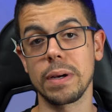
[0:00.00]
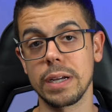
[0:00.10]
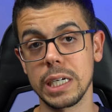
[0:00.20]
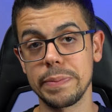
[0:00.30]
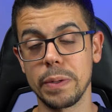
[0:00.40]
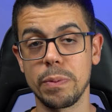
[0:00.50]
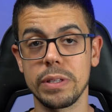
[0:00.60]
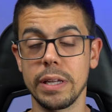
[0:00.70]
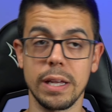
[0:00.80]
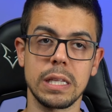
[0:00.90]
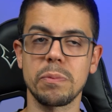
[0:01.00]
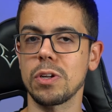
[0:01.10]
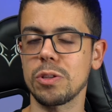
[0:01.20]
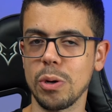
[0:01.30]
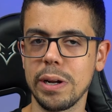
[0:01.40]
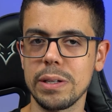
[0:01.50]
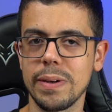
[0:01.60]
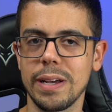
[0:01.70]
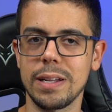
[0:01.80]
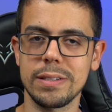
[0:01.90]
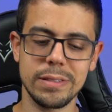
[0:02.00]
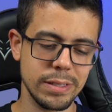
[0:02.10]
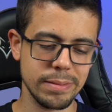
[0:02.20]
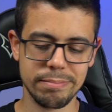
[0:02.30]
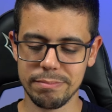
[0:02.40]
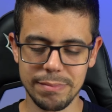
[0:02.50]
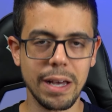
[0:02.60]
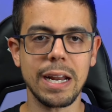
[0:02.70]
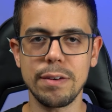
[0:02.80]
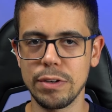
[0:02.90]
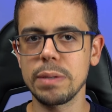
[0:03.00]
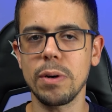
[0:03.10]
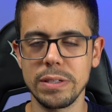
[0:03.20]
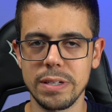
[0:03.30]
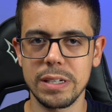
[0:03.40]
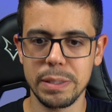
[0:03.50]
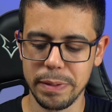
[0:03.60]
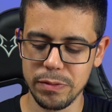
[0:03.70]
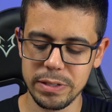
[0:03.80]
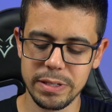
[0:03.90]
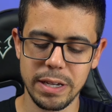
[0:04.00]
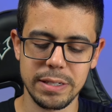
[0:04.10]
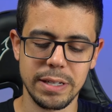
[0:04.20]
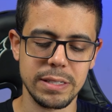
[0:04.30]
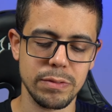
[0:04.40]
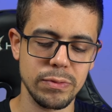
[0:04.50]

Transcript: uma câmera, eu poderia estar tá monitorando elas e tá gravando e mostrando aqui para vocês. Tem essa